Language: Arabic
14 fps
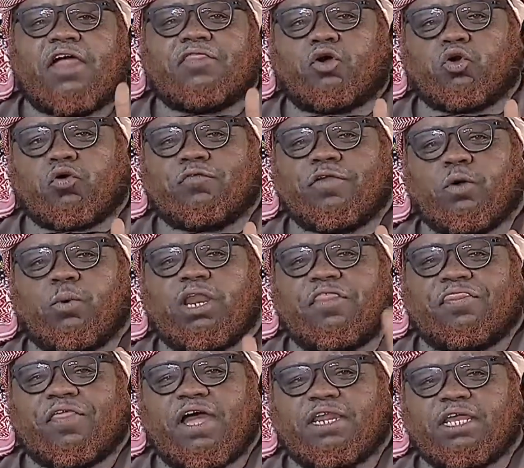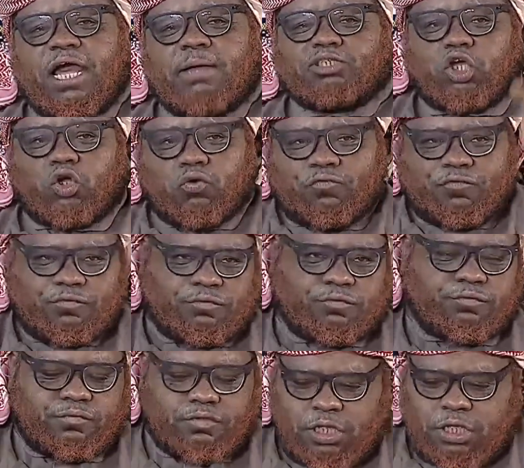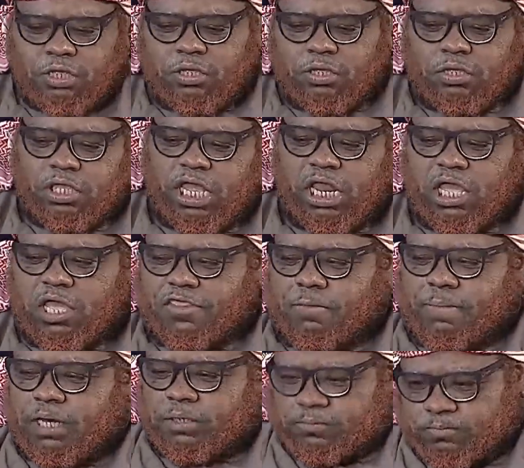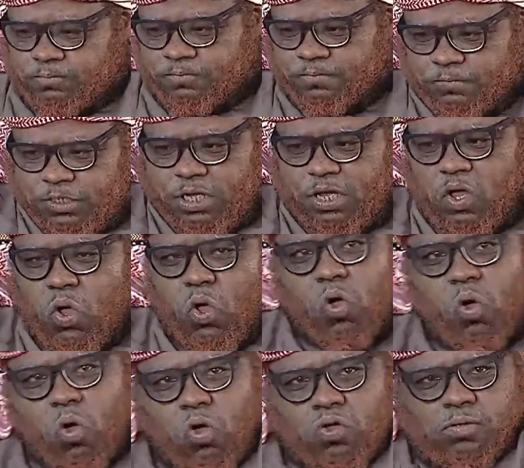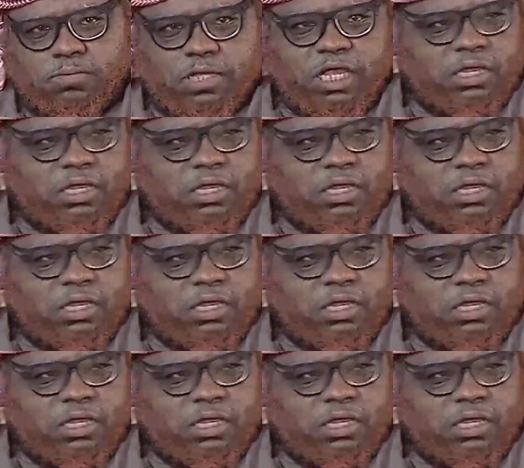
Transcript: ثلاث حروف الاول الثاني خمس حروف يلا يا ذيبا اوه